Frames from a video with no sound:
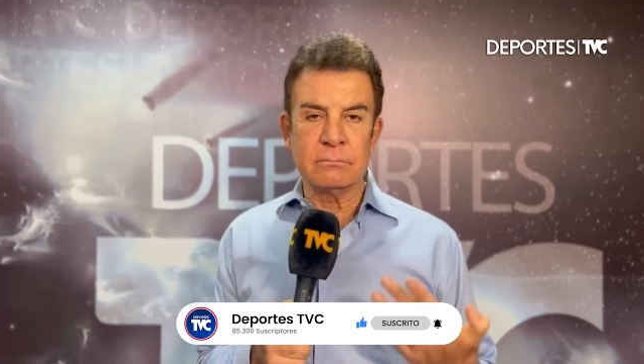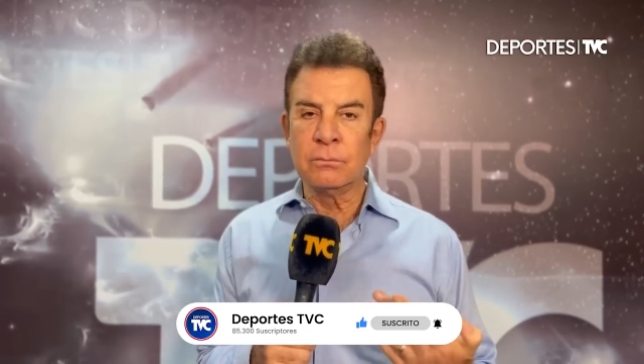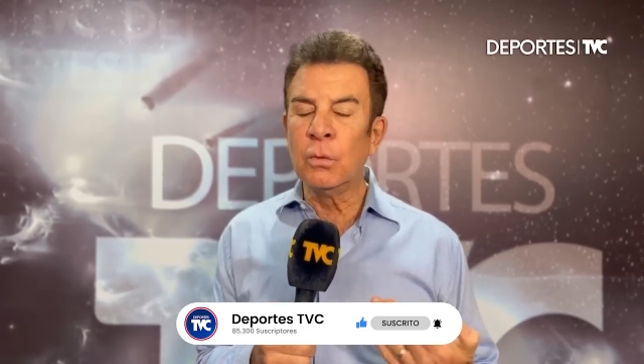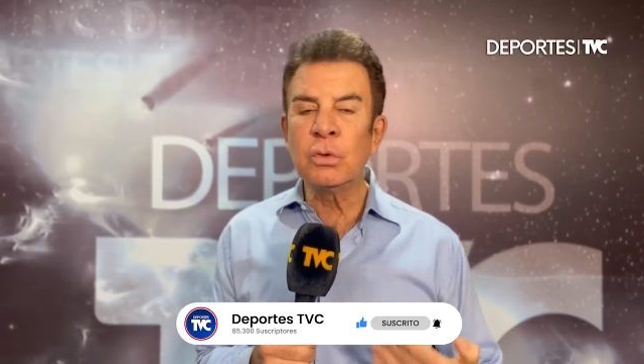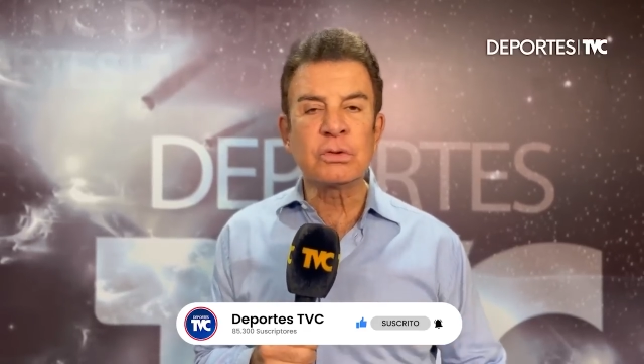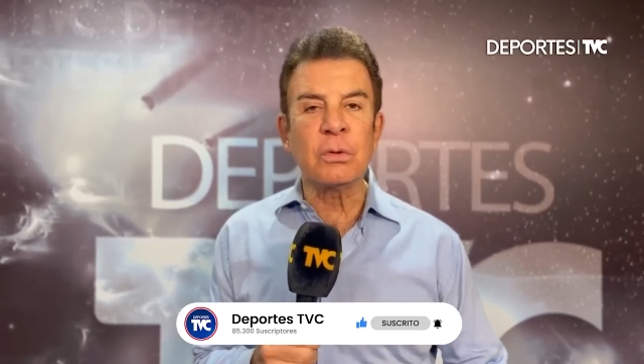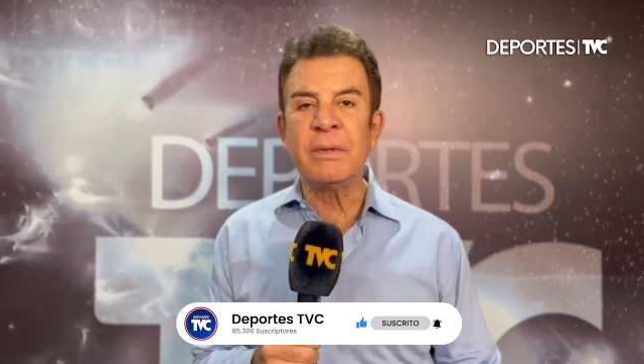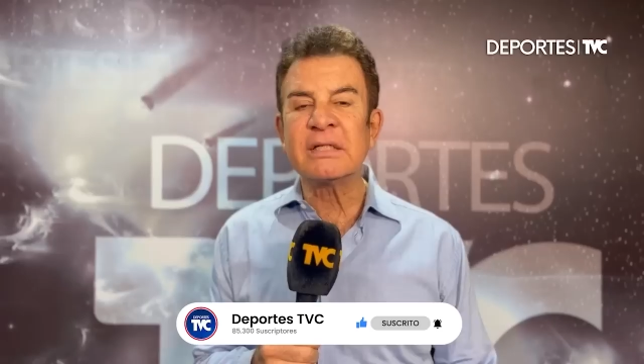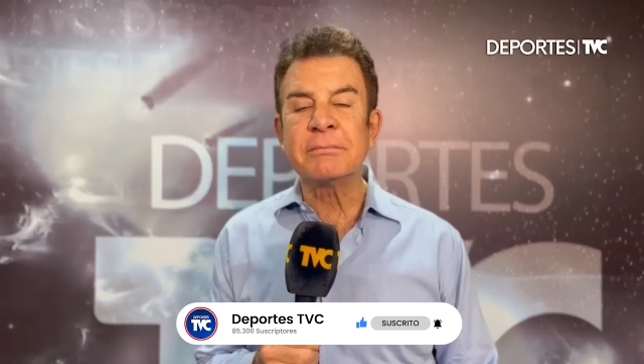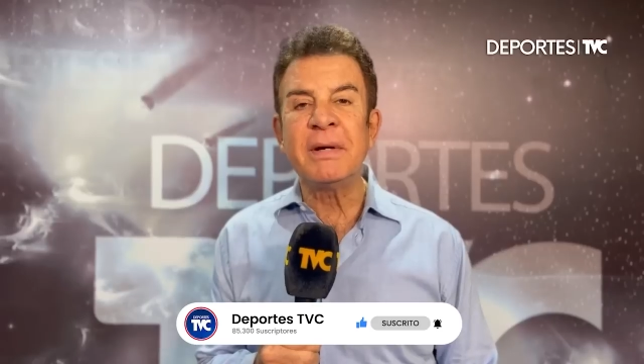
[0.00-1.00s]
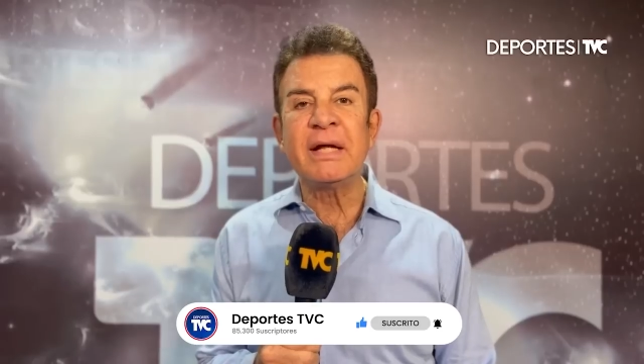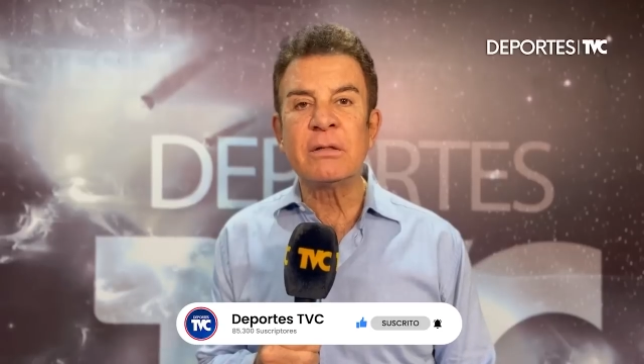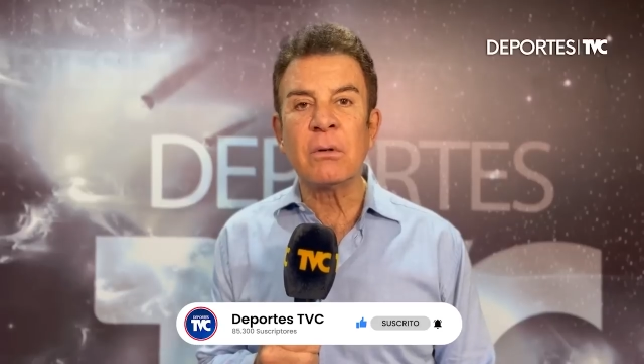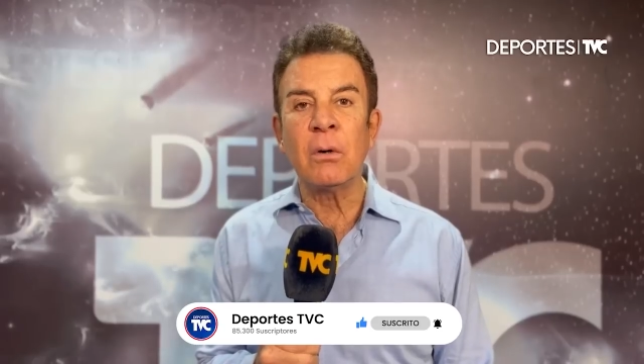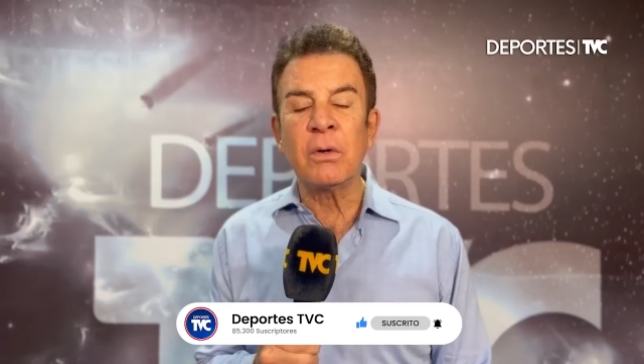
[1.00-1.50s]
mucho más
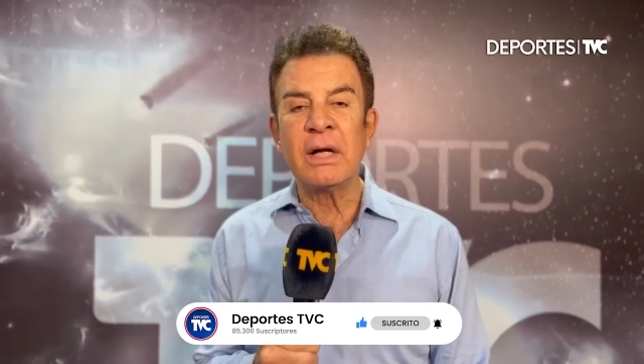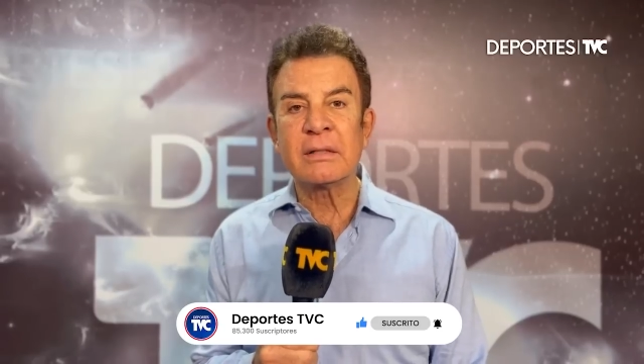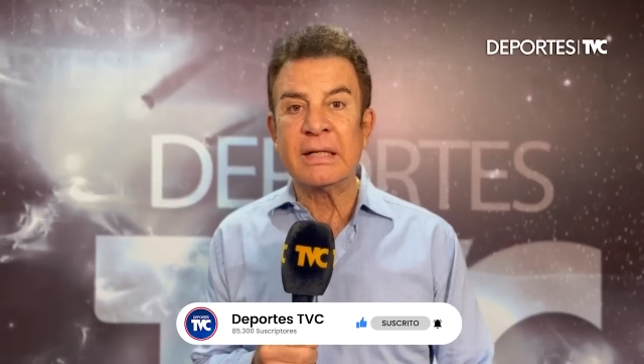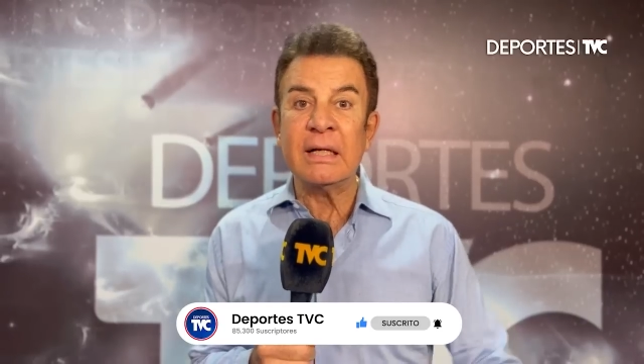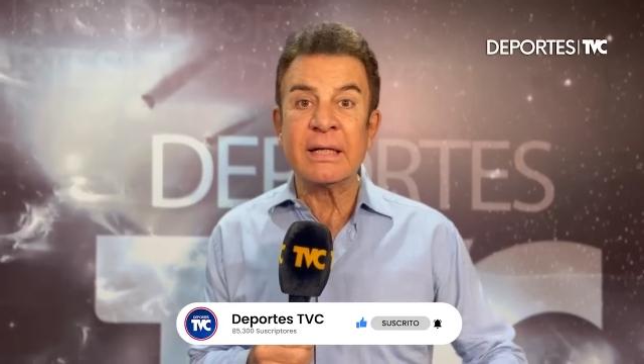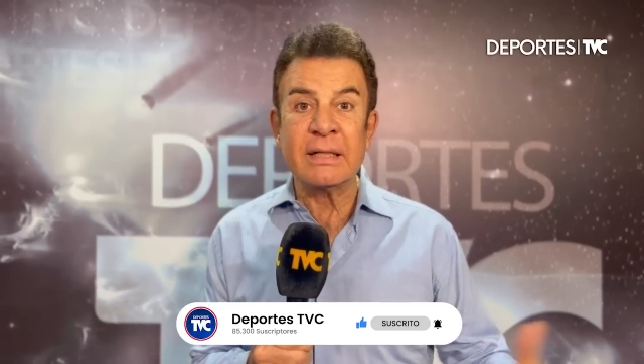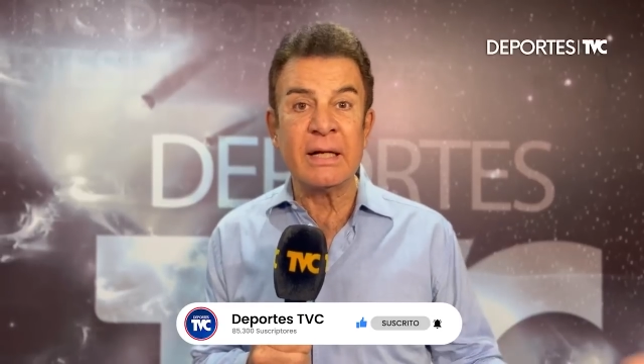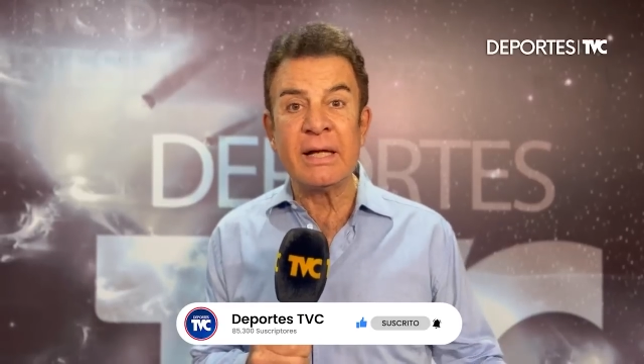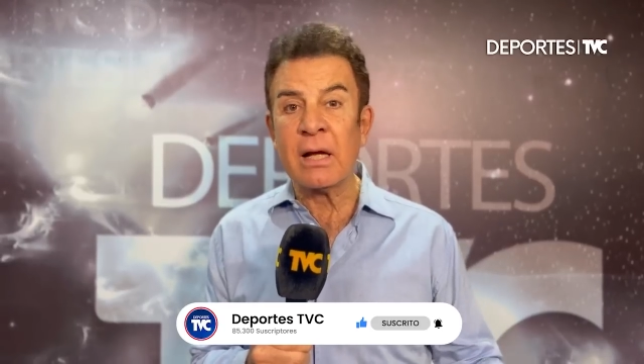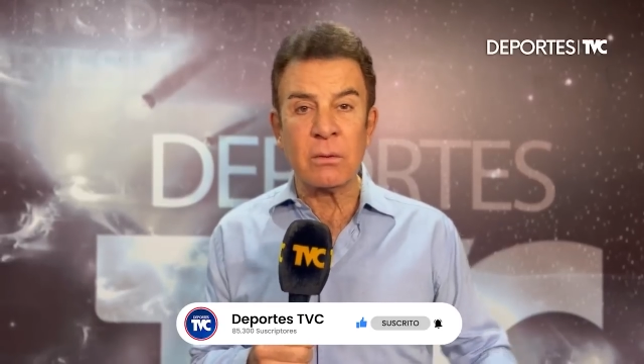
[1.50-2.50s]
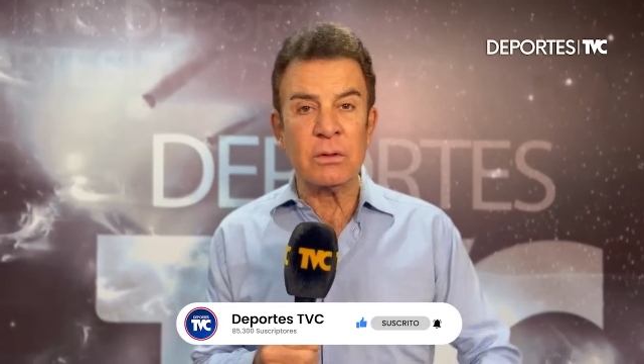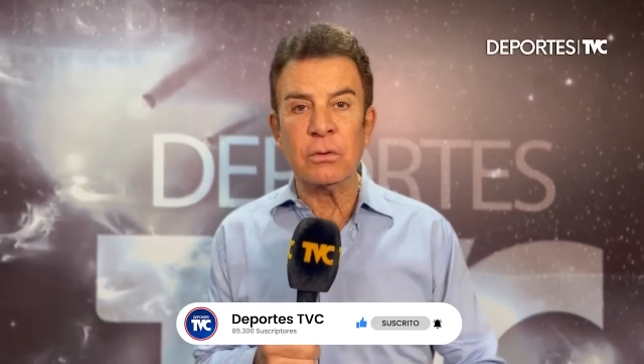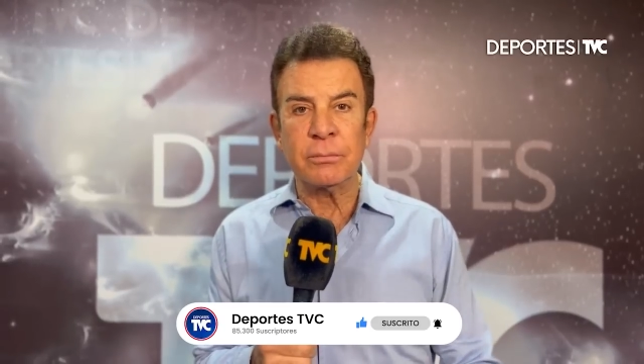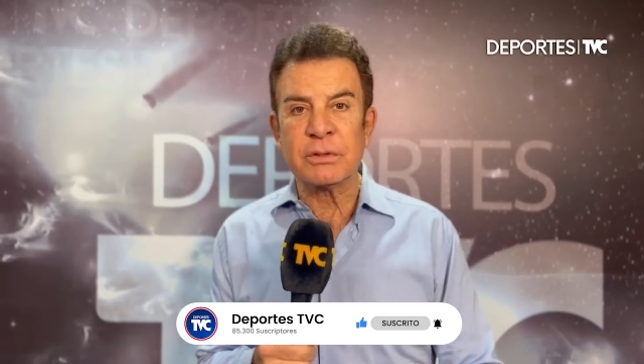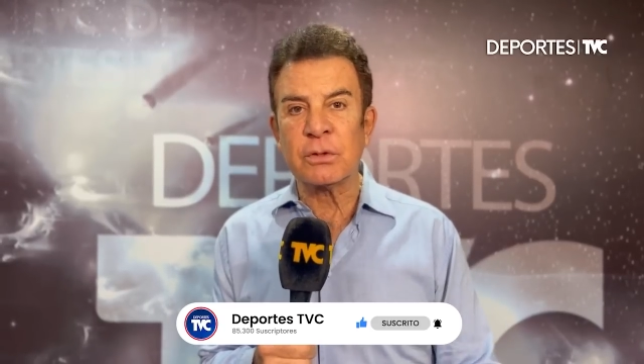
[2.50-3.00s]
mérito ahora que el que tenía
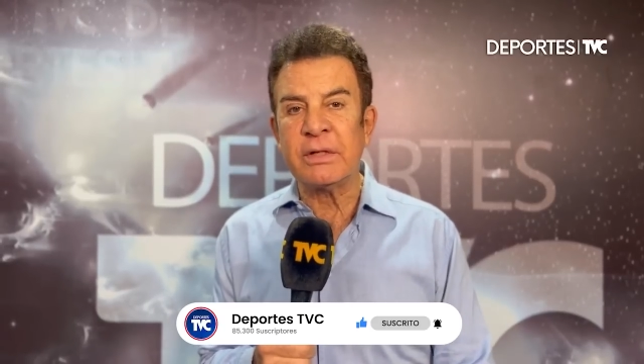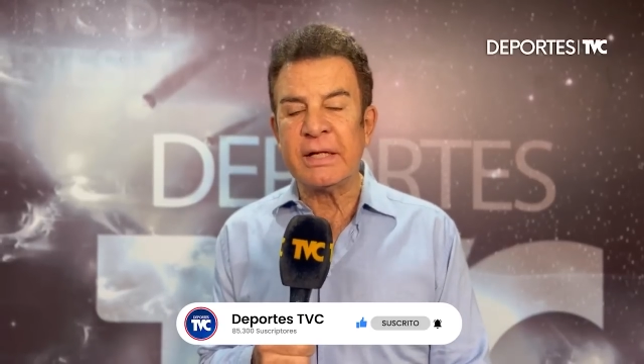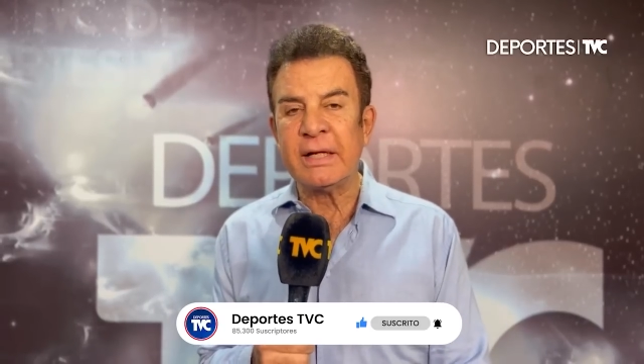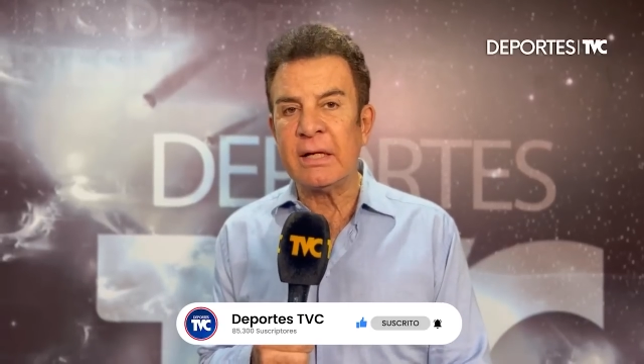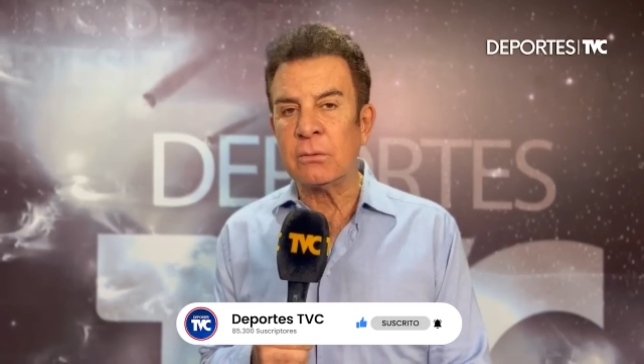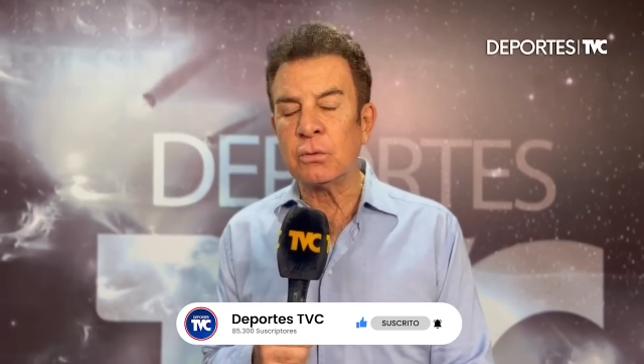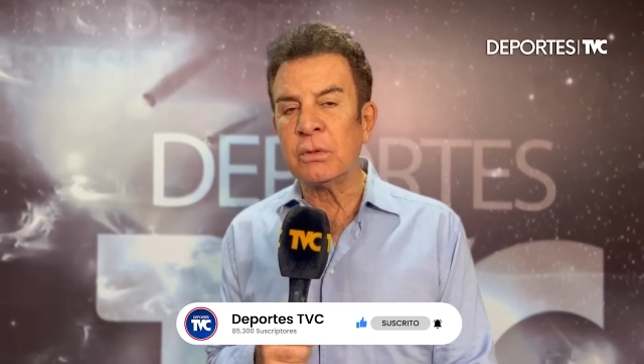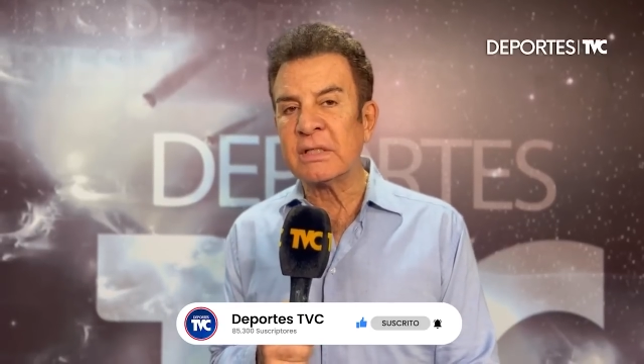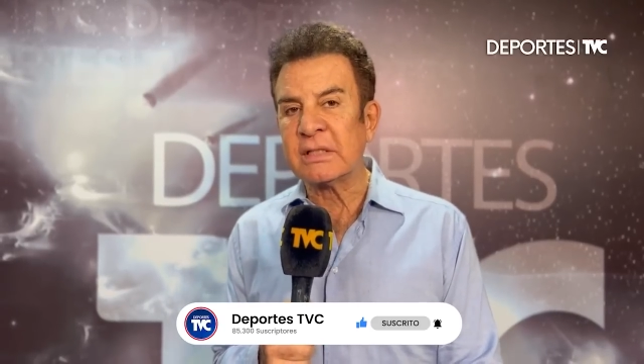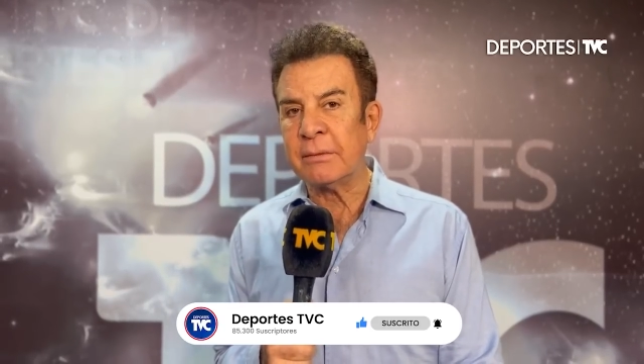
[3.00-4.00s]
cuando empezó a dirigir a Honduras,